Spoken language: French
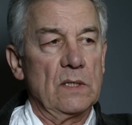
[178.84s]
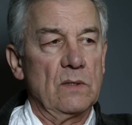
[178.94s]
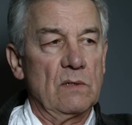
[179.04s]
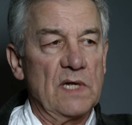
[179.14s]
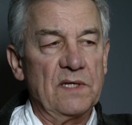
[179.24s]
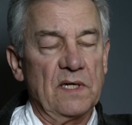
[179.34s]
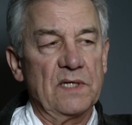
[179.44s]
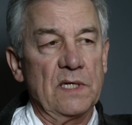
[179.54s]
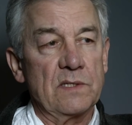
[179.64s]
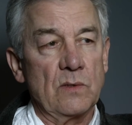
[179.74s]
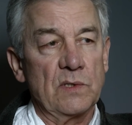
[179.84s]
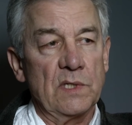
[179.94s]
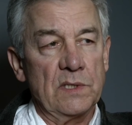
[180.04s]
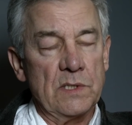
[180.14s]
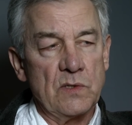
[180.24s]
de l'Internet
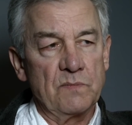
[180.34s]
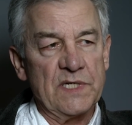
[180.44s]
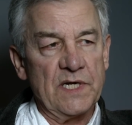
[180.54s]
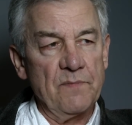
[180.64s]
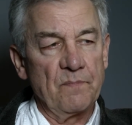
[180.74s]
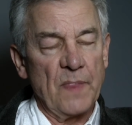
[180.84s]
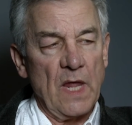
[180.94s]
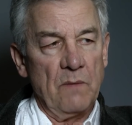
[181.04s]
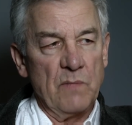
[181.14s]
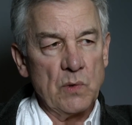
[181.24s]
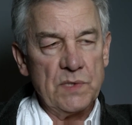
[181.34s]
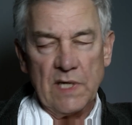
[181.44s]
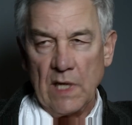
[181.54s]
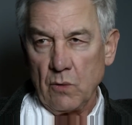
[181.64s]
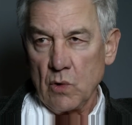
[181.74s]
des, des, objets, mais
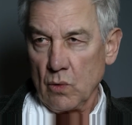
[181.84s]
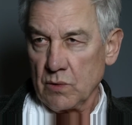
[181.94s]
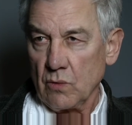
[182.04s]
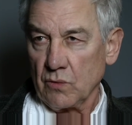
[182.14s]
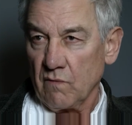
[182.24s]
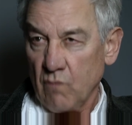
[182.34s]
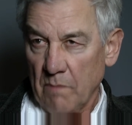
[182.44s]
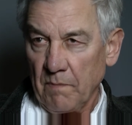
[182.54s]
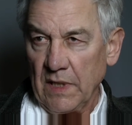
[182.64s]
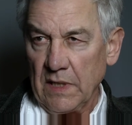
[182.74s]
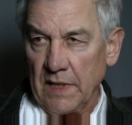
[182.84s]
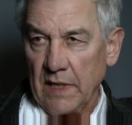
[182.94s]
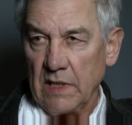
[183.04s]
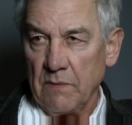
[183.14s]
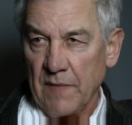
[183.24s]
aussi quelque chose qu'on ne voit pas et
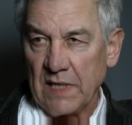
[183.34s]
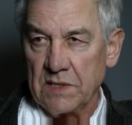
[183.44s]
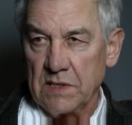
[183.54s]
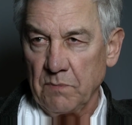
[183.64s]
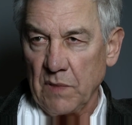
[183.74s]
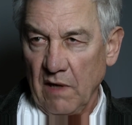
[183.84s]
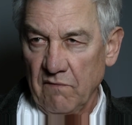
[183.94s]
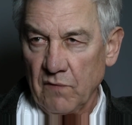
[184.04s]
qui participe très